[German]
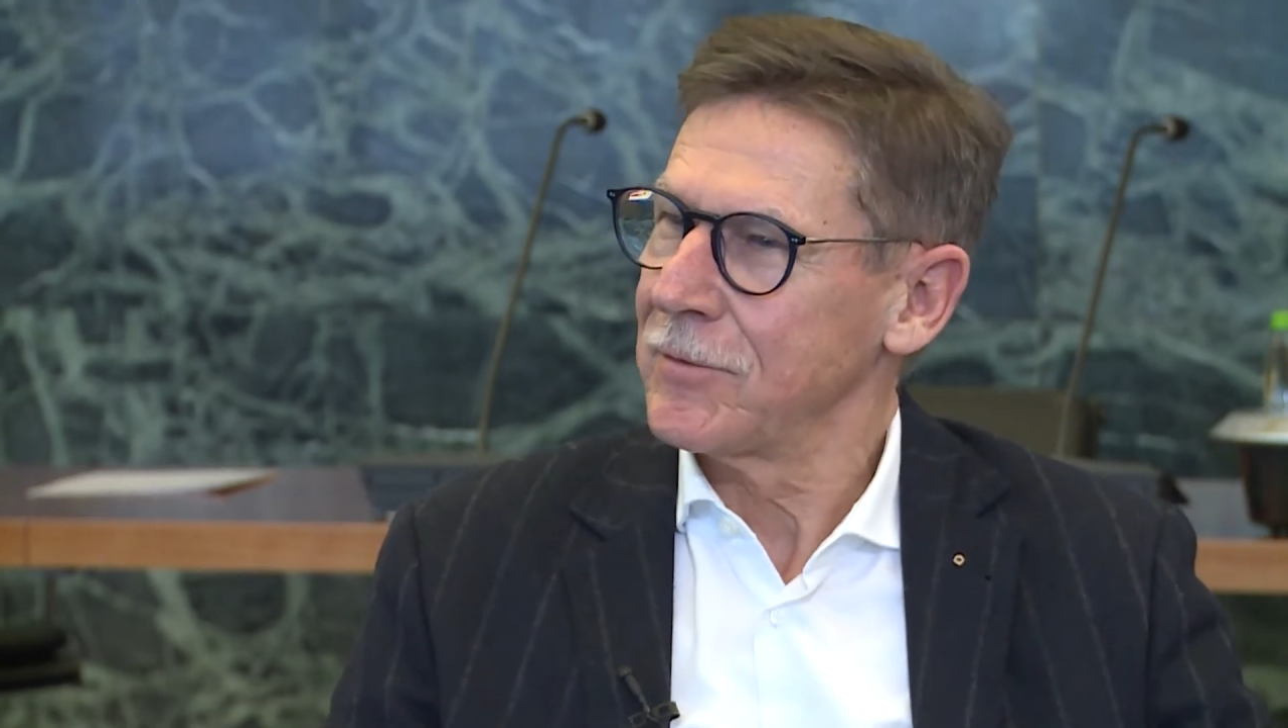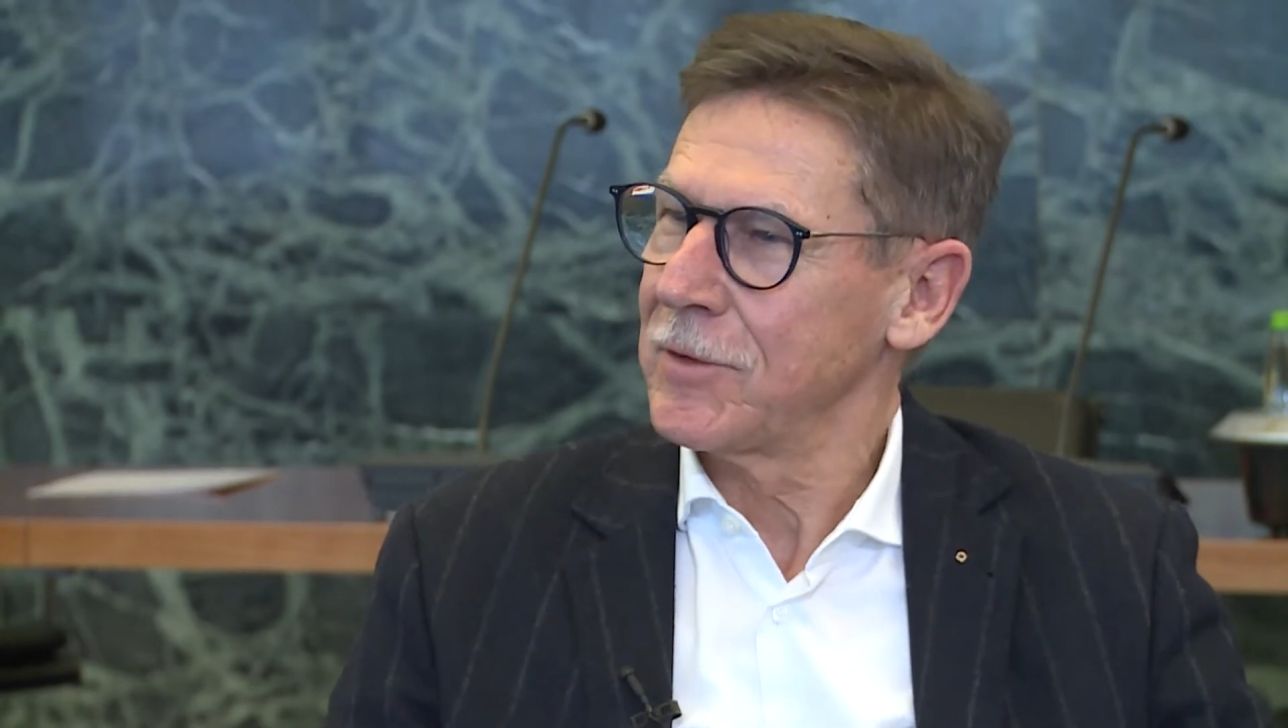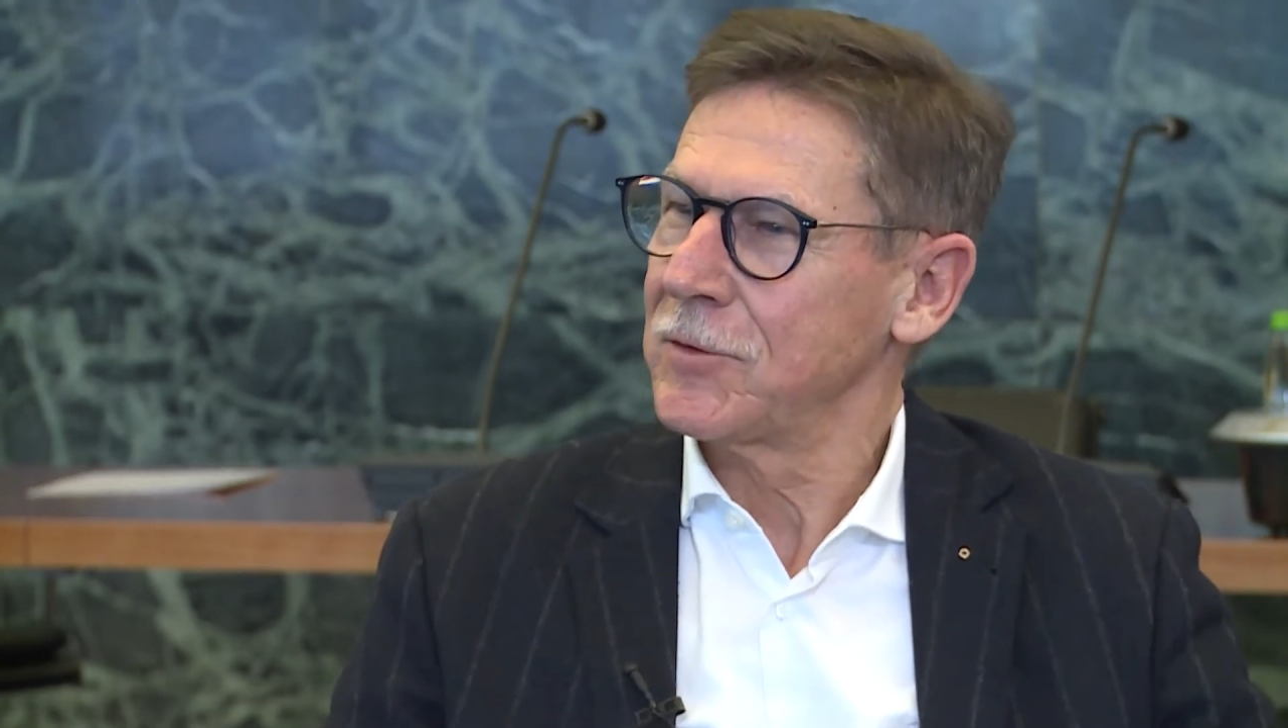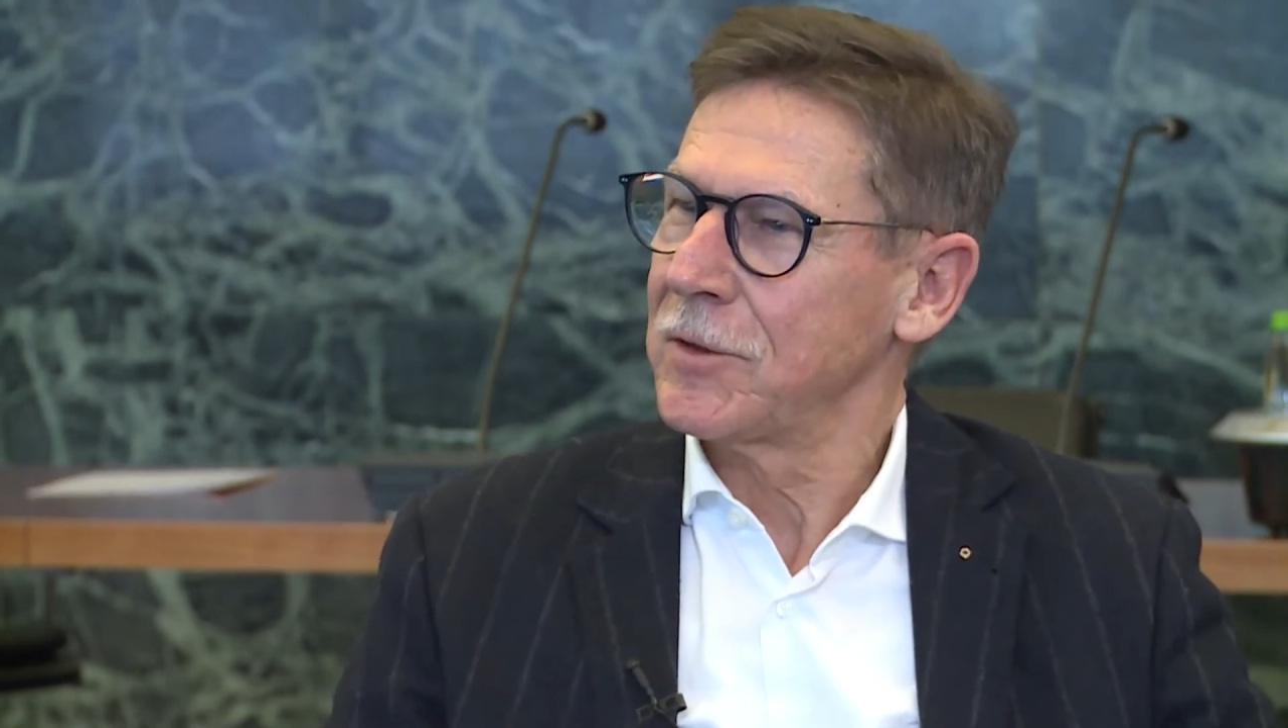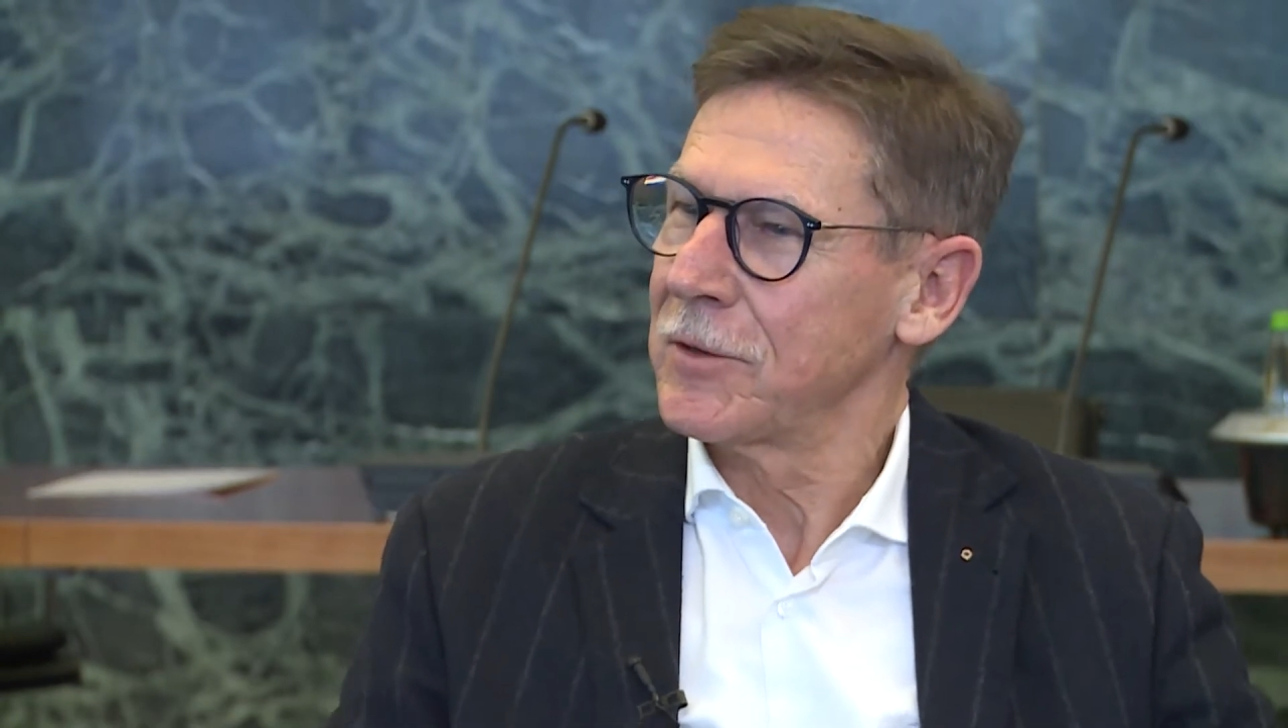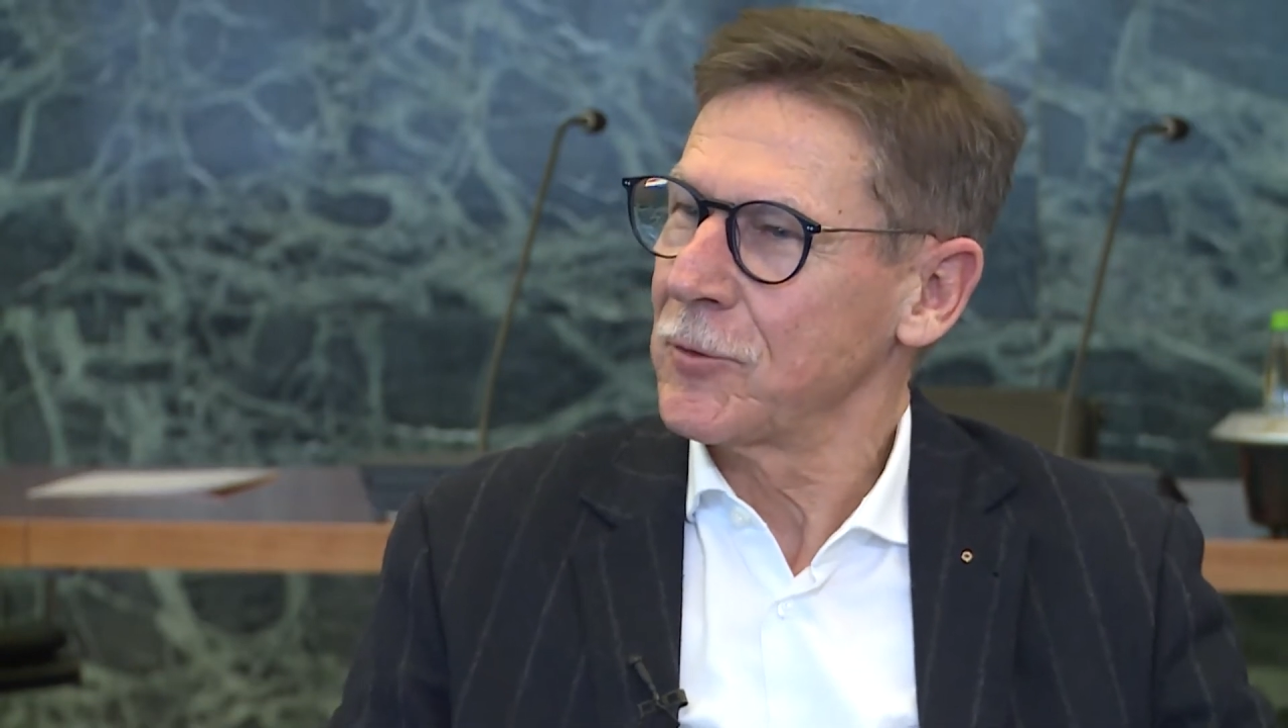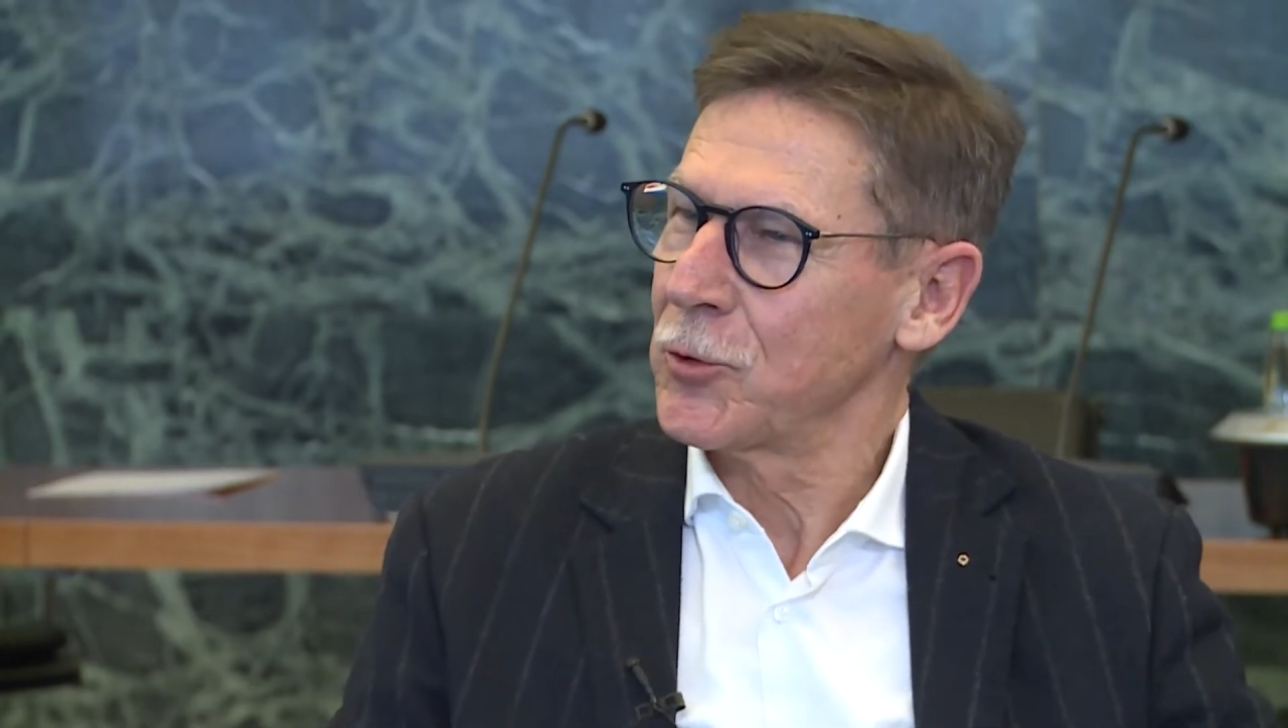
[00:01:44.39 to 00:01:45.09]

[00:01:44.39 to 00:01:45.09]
wie es ja so